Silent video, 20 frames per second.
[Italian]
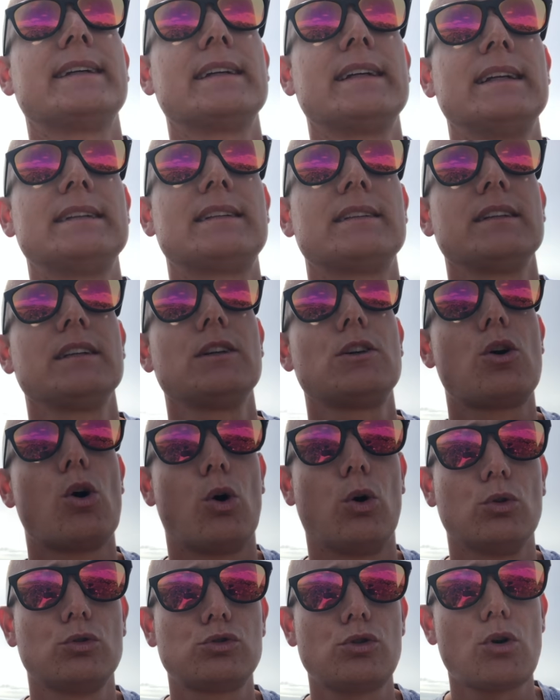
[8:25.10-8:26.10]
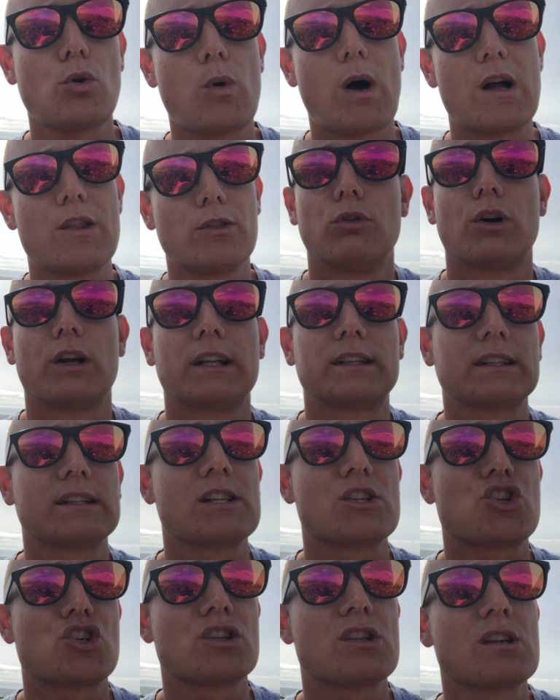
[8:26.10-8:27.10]
tenetene in conto quando vorrete
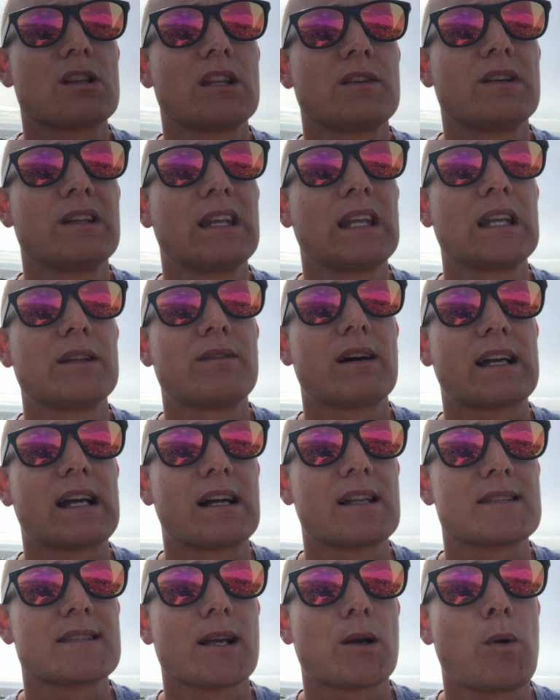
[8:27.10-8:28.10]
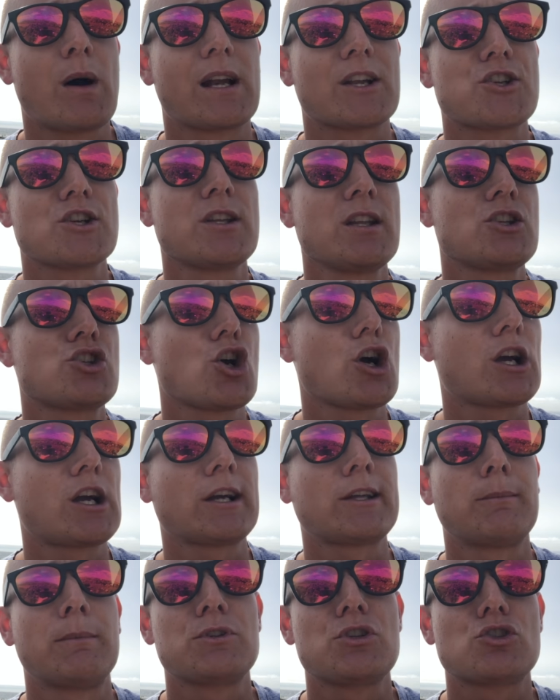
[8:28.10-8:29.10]
decidere di venire in vacanza qua la gente dice oh
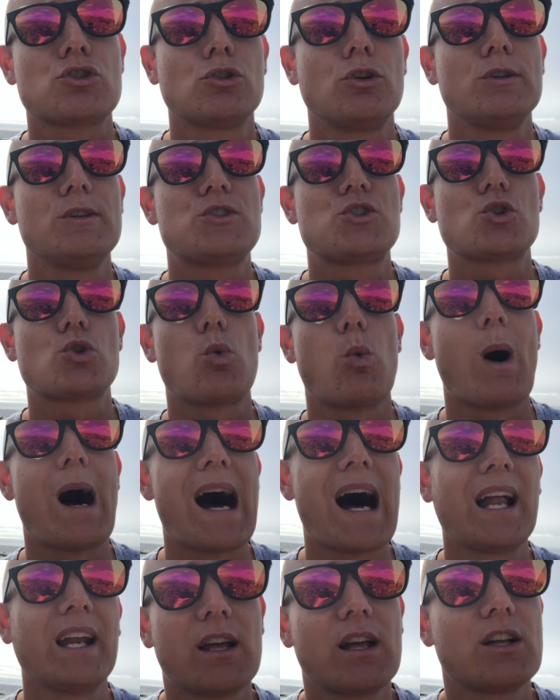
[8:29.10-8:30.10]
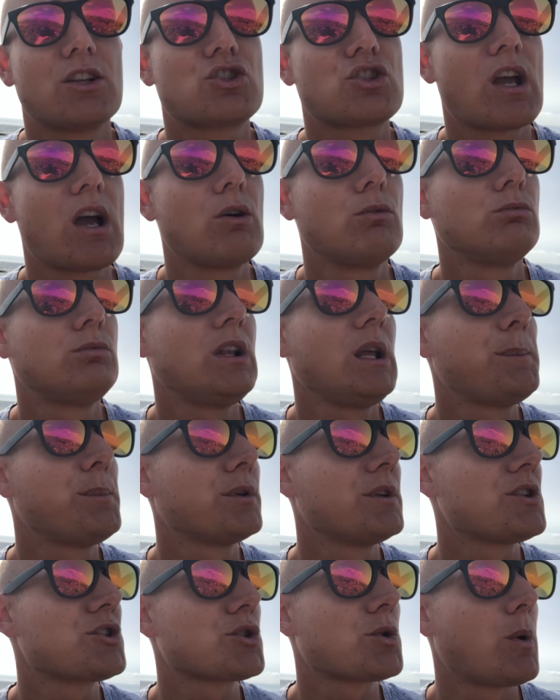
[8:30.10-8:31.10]
cacchio ma ci sono gli squali c'è un
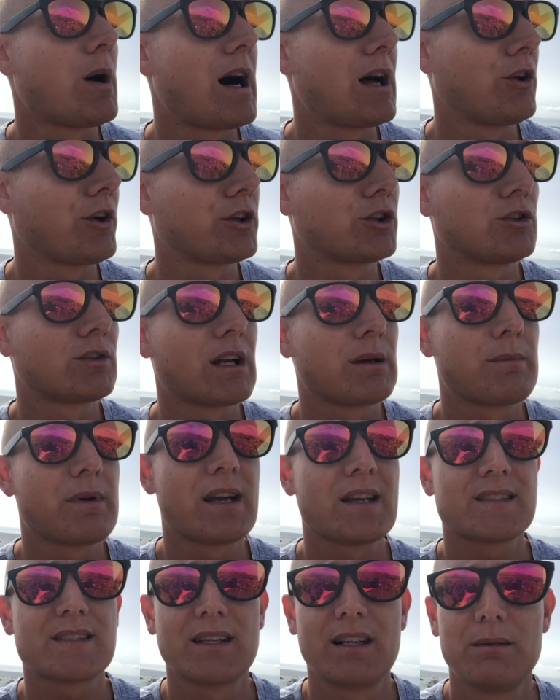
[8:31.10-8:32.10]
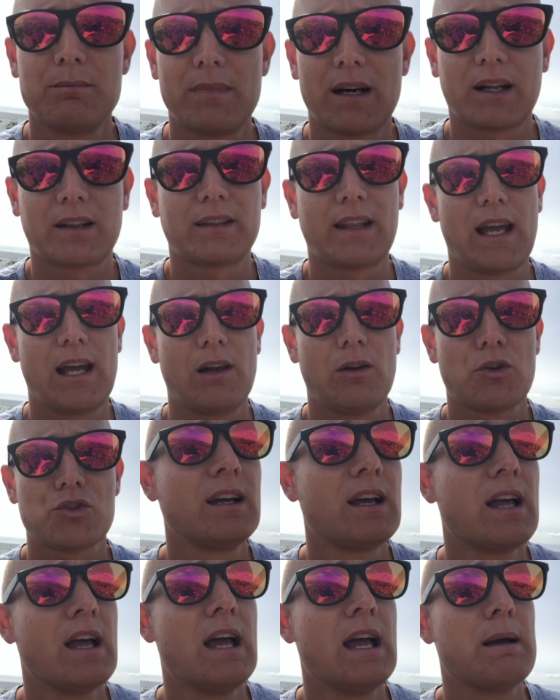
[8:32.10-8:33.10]
tipo di squalo che dovrebbe essere il martello
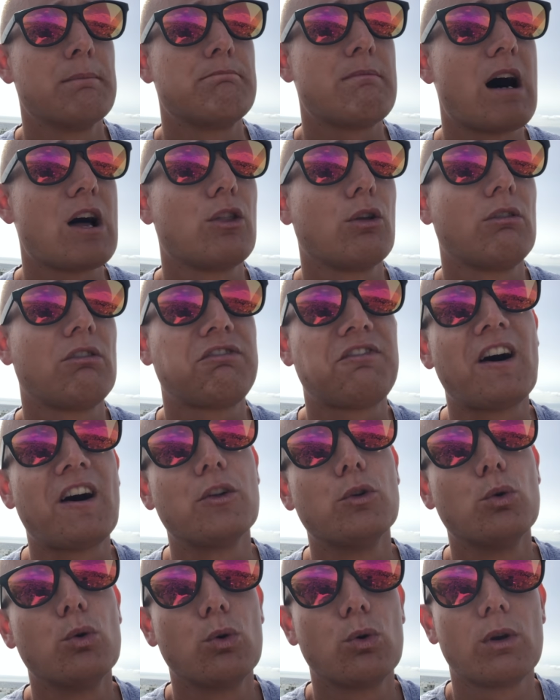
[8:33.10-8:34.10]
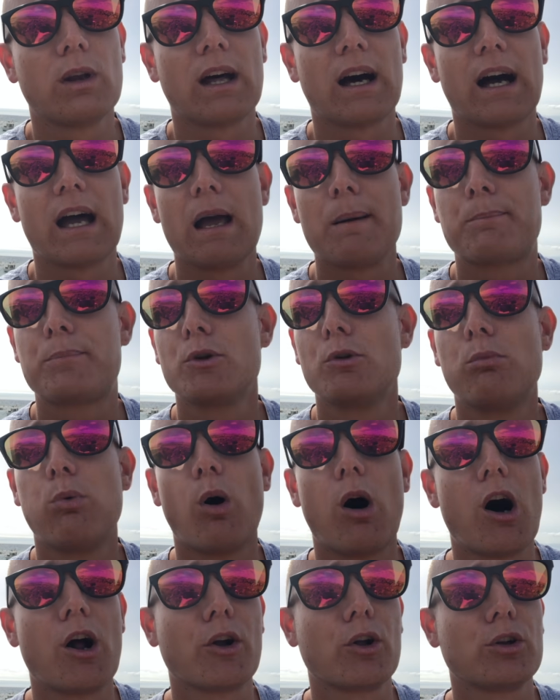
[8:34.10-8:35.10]
ma non fa nulla è più
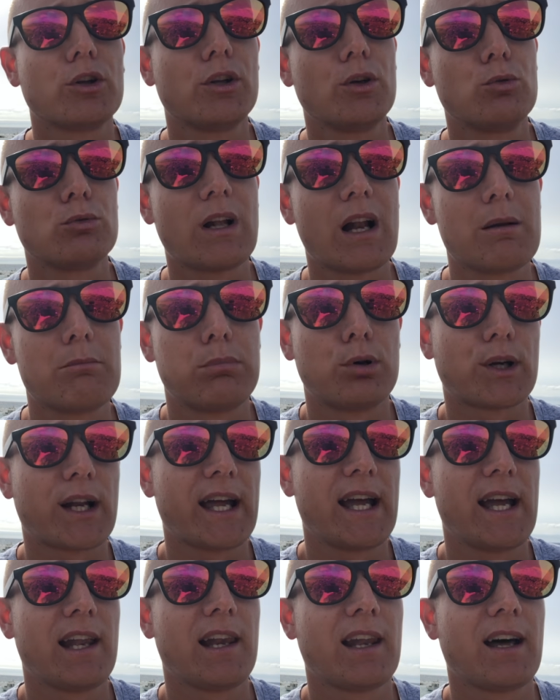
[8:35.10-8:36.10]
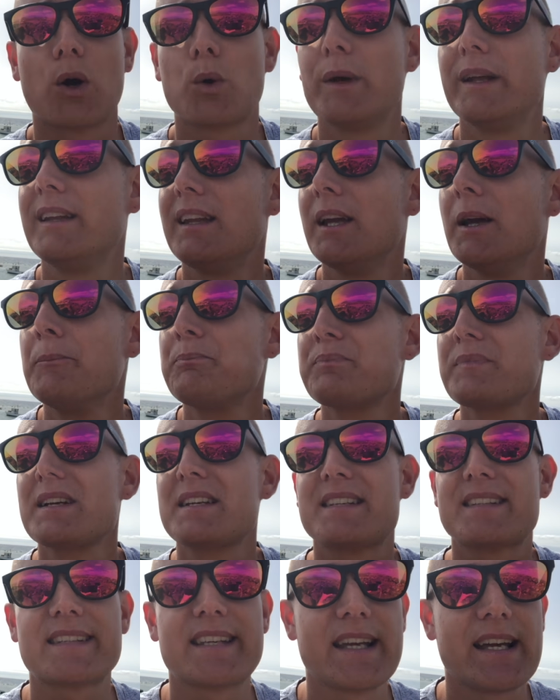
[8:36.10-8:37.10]
buono di un'alborella quindi
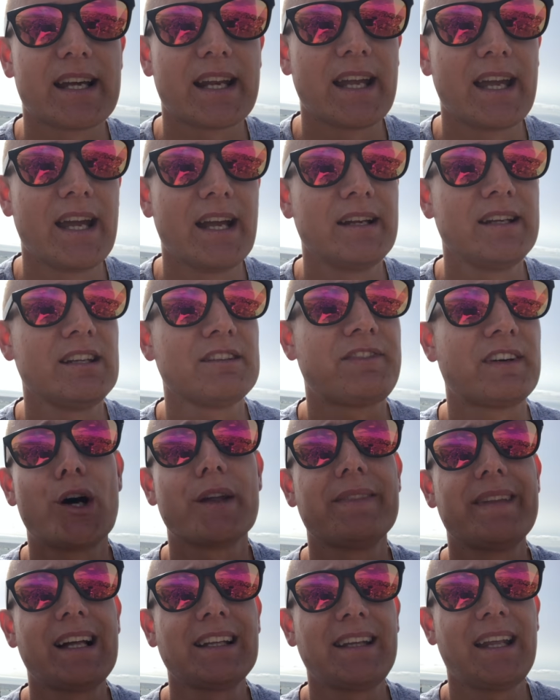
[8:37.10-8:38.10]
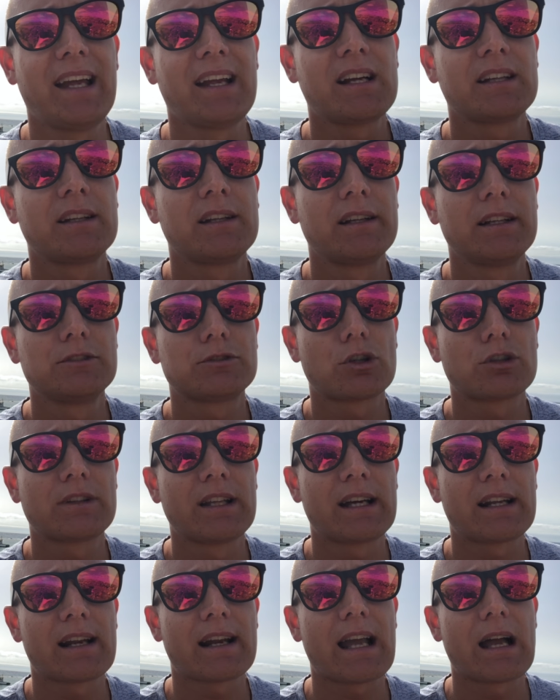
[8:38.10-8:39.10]
sereni andate anche
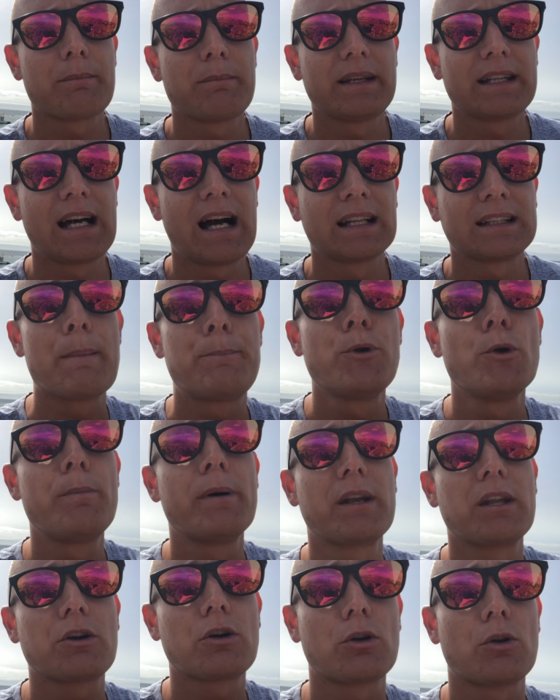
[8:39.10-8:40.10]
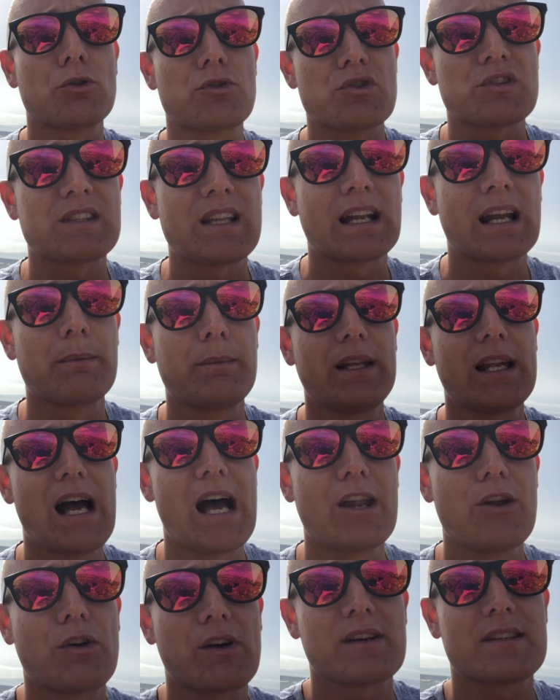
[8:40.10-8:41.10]
nell'entroterra camminate è più pericoloso stare a
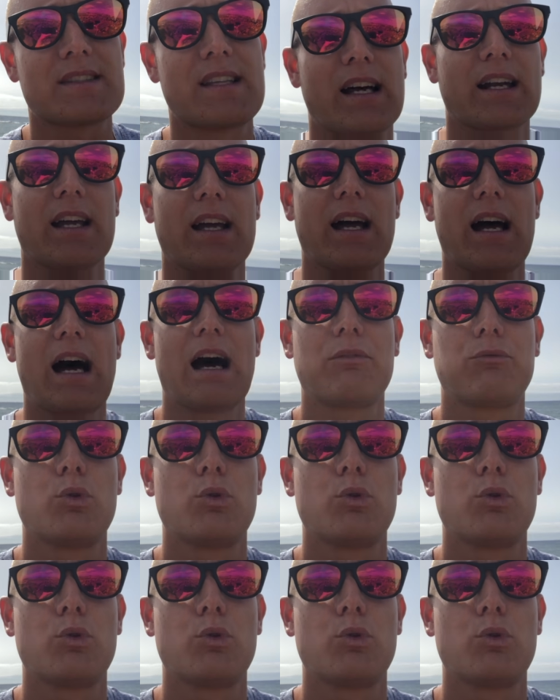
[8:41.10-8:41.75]
Milano che stare a